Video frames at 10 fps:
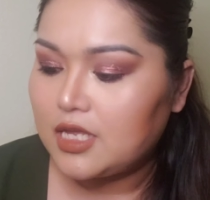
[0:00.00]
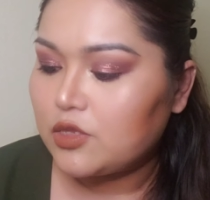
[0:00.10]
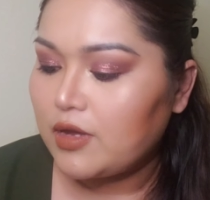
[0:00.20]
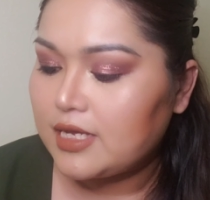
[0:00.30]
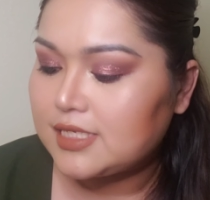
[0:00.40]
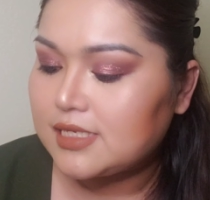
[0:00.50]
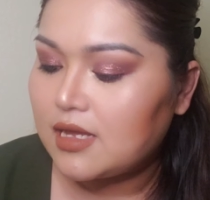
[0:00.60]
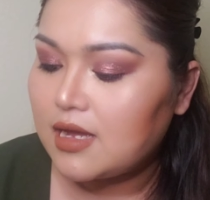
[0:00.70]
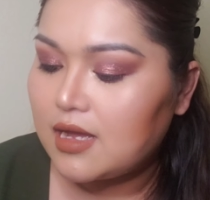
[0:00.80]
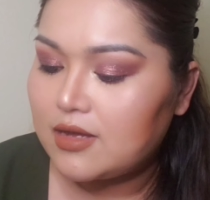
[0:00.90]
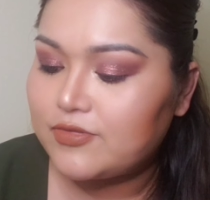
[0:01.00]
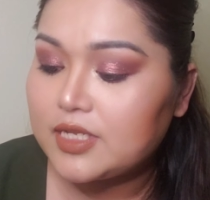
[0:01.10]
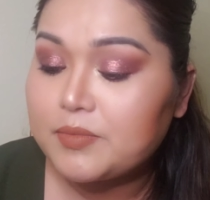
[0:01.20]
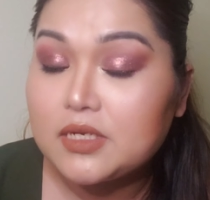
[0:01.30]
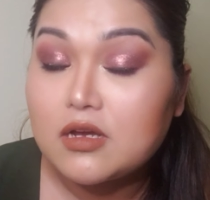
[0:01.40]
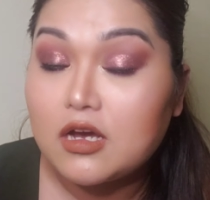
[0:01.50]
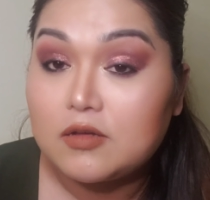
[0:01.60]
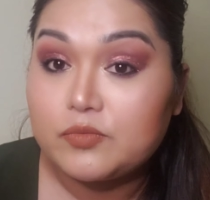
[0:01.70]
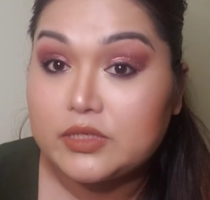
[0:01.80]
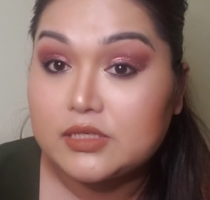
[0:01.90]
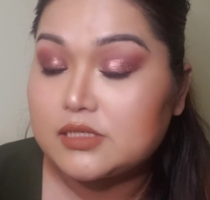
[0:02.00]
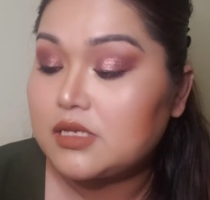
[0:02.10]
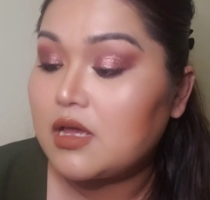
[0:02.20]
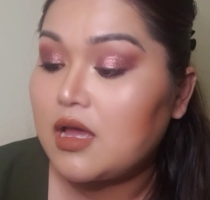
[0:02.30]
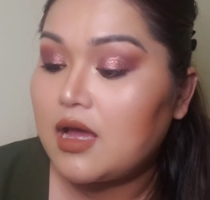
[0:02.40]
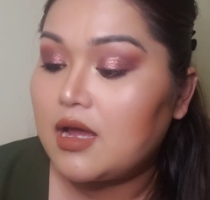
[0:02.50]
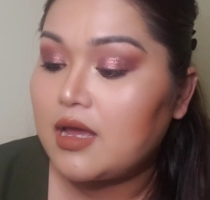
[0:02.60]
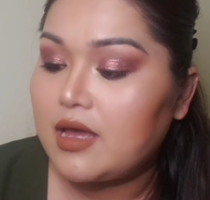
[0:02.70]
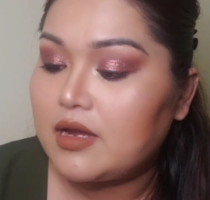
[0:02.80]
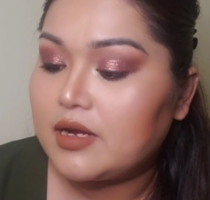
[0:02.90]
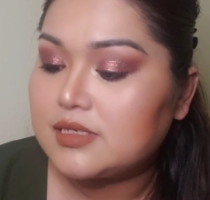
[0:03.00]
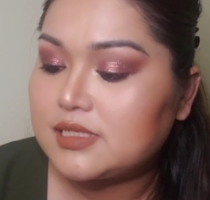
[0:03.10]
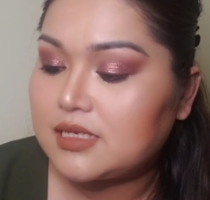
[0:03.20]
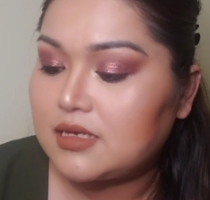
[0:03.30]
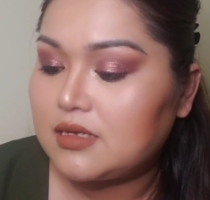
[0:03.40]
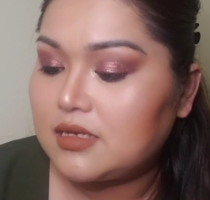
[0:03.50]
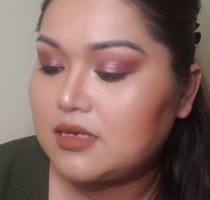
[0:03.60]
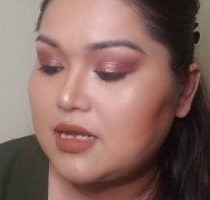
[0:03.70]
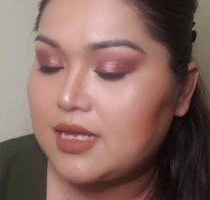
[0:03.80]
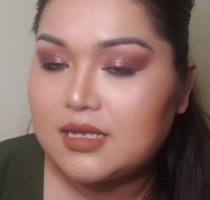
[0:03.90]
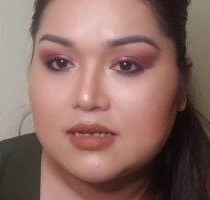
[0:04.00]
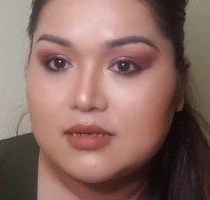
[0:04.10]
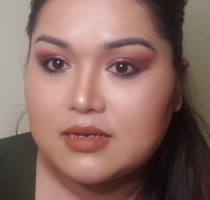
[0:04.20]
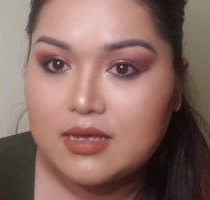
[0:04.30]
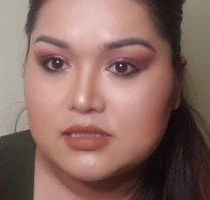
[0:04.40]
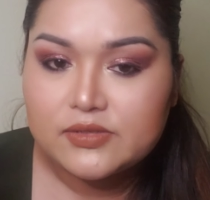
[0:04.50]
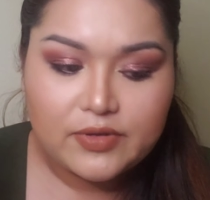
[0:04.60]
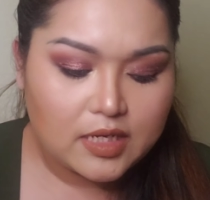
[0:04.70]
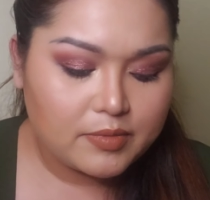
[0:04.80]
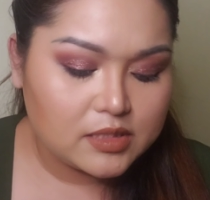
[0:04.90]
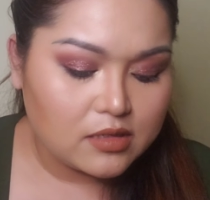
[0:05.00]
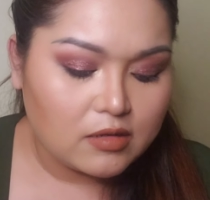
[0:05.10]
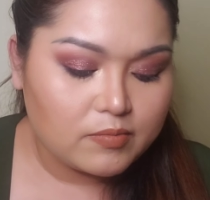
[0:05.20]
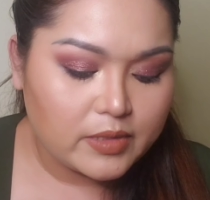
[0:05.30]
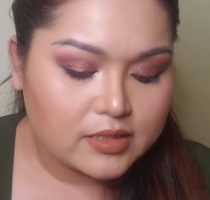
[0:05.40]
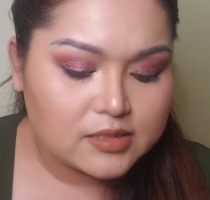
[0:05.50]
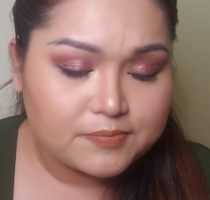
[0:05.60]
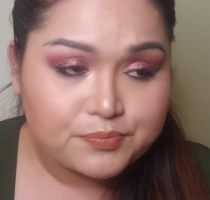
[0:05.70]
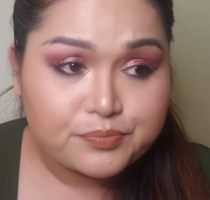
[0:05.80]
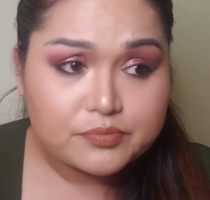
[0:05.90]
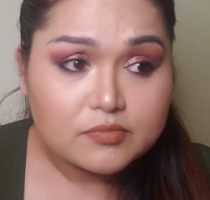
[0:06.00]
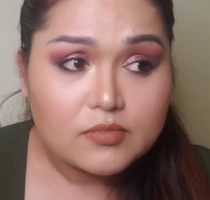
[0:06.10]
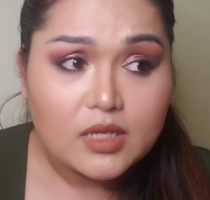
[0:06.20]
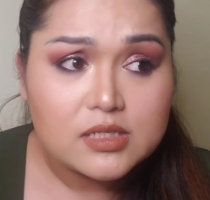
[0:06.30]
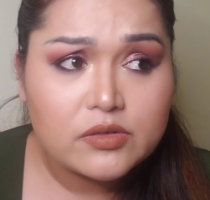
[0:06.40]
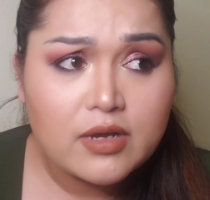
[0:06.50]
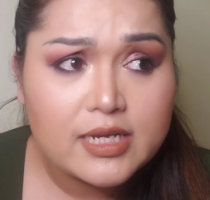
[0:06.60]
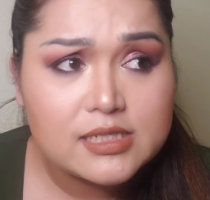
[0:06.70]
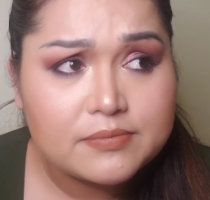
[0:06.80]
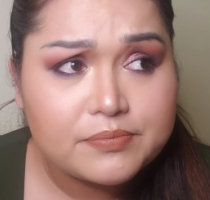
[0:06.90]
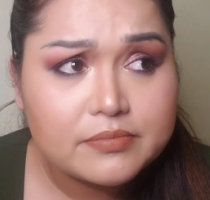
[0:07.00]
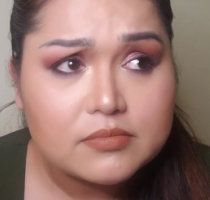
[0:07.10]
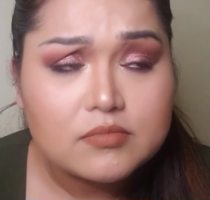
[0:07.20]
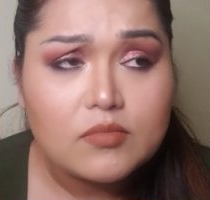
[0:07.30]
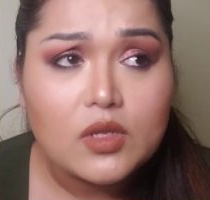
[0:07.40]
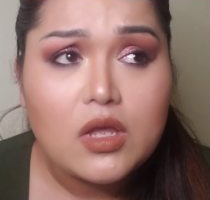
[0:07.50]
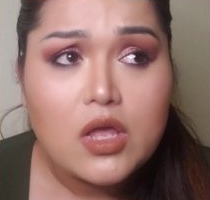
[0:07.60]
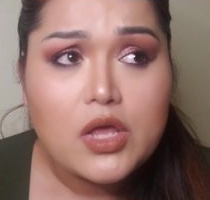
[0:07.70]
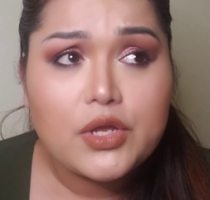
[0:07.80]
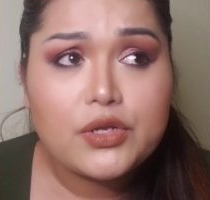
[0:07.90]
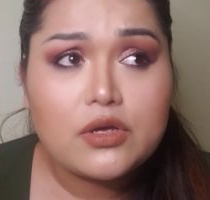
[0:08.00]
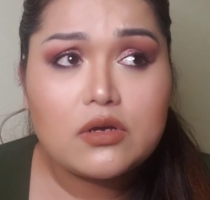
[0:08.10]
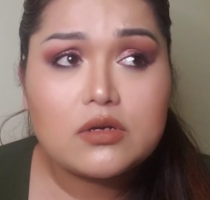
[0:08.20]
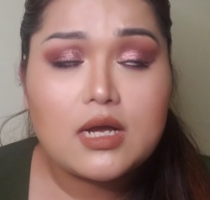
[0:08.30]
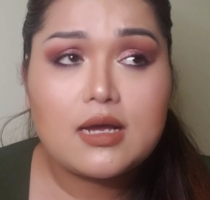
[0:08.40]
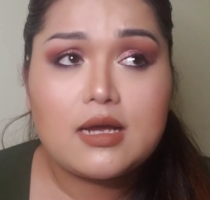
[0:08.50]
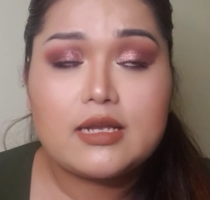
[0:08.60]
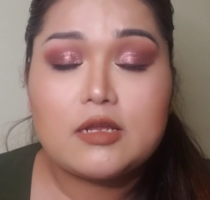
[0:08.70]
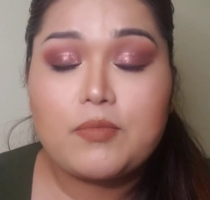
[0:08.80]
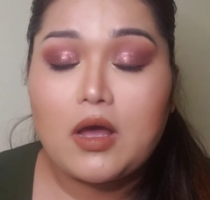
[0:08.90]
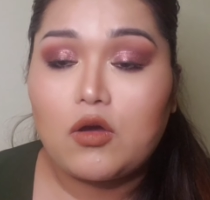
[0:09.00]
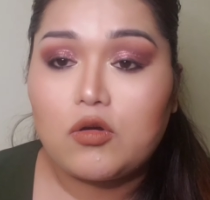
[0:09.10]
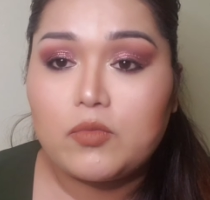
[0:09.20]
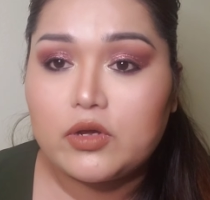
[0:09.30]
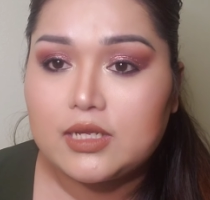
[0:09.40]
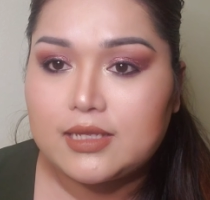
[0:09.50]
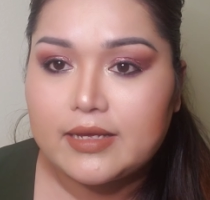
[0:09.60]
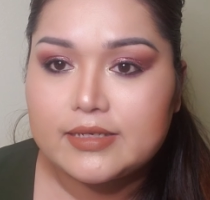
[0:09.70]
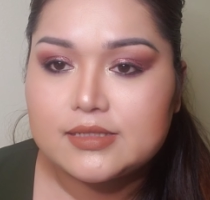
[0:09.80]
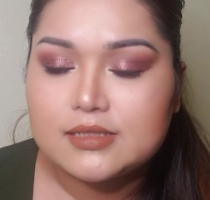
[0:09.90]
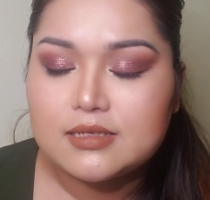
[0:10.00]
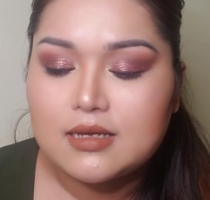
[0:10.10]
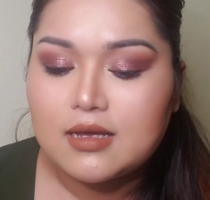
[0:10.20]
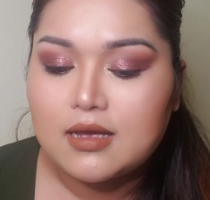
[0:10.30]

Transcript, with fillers: Ito ay isang uh, vitamin complex, hair, skin, and nails vitamin complex. So guys, nung uh, hindi pa ako monetize,